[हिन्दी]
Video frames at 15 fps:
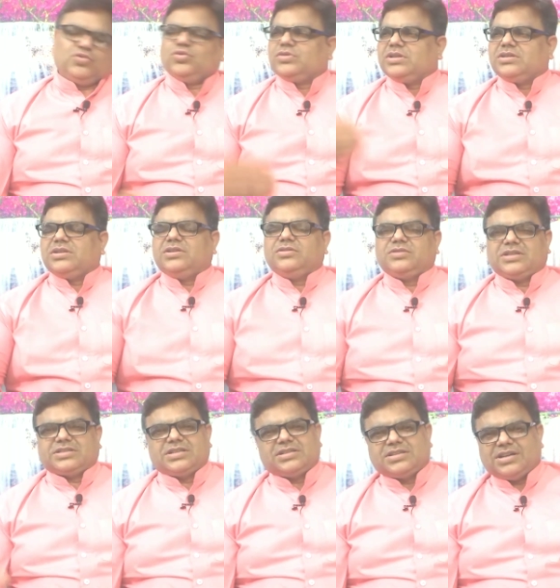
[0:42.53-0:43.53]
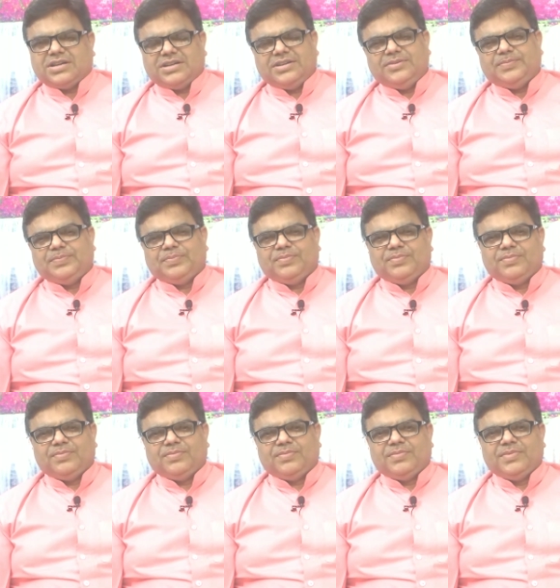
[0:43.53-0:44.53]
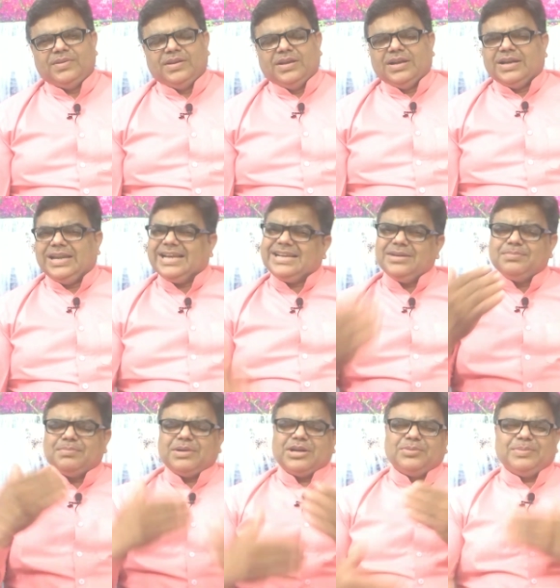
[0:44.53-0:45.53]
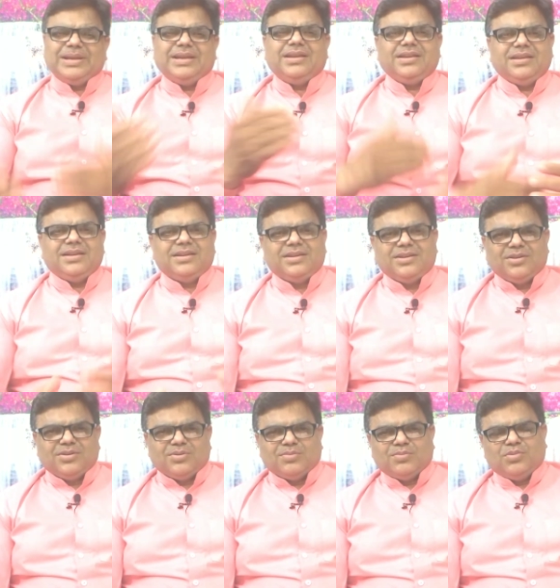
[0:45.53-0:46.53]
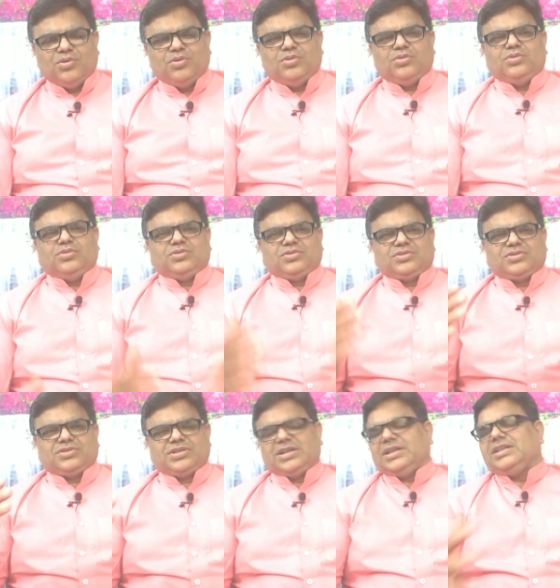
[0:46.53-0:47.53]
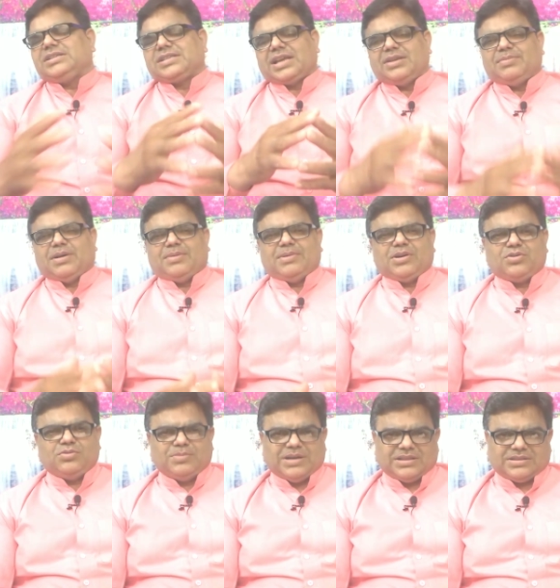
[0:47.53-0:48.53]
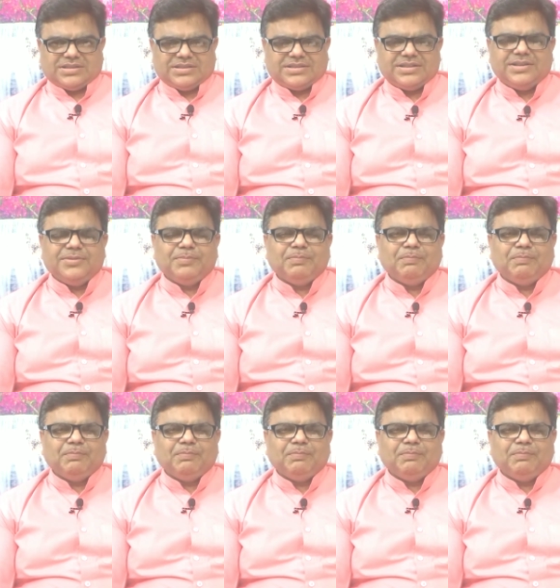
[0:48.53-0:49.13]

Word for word: सोचा चले दर्शन कर लें लेकिन मन में वो श्रेणी साई बाबा को मानते थे